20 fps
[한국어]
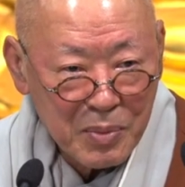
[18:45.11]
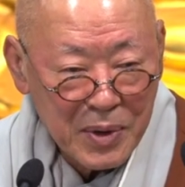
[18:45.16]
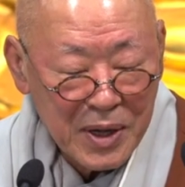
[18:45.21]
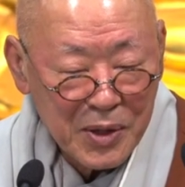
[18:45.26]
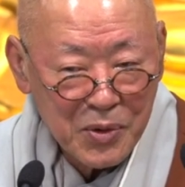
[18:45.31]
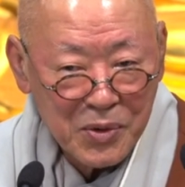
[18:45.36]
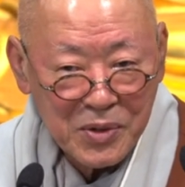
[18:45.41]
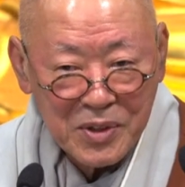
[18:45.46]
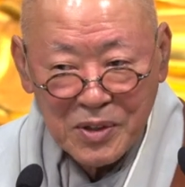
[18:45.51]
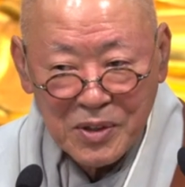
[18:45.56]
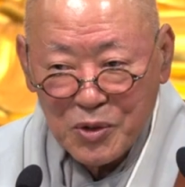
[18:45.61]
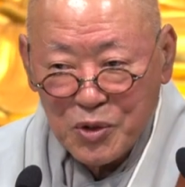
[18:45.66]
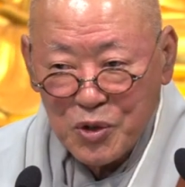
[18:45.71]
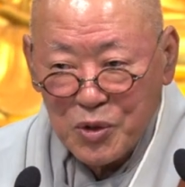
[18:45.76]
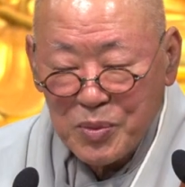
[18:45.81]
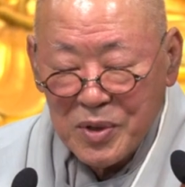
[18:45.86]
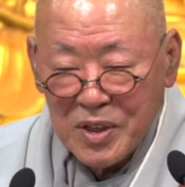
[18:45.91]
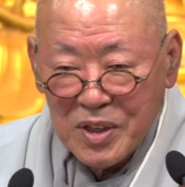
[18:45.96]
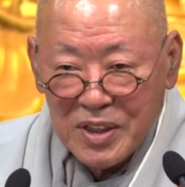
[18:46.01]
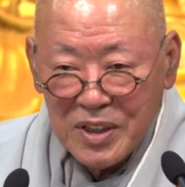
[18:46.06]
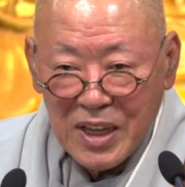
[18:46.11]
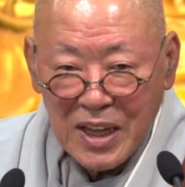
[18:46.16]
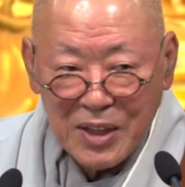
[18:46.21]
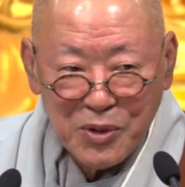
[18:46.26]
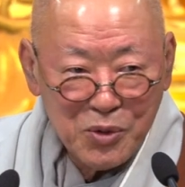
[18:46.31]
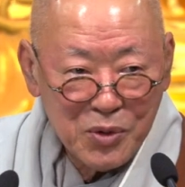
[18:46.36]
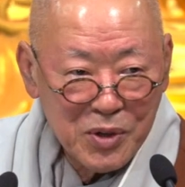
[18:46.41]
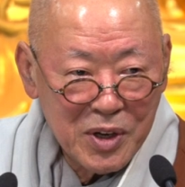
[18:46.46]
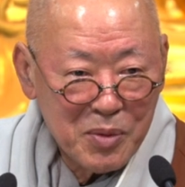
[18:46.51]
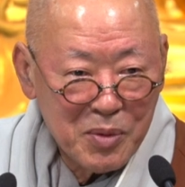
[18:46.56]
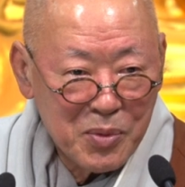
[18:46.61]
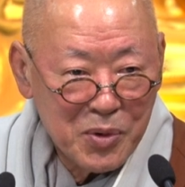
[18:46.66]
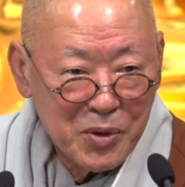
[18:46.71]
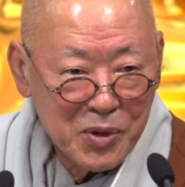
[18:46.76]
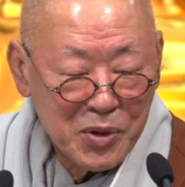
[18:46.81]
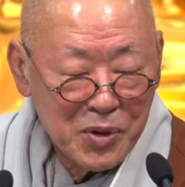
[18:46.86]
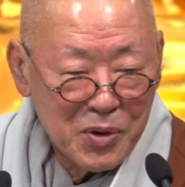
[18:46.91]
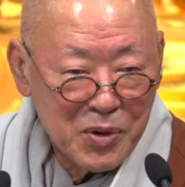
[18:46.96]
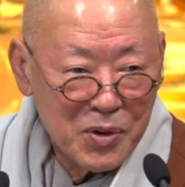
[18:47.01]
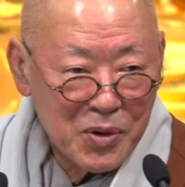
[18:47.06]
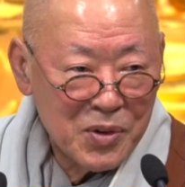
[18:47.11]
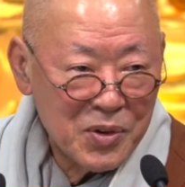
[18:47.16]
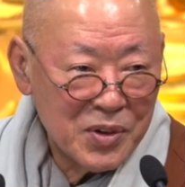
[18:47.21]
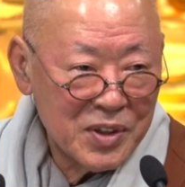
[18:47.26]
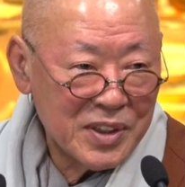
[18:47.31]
봐도 그 주변이 한눈에 보이고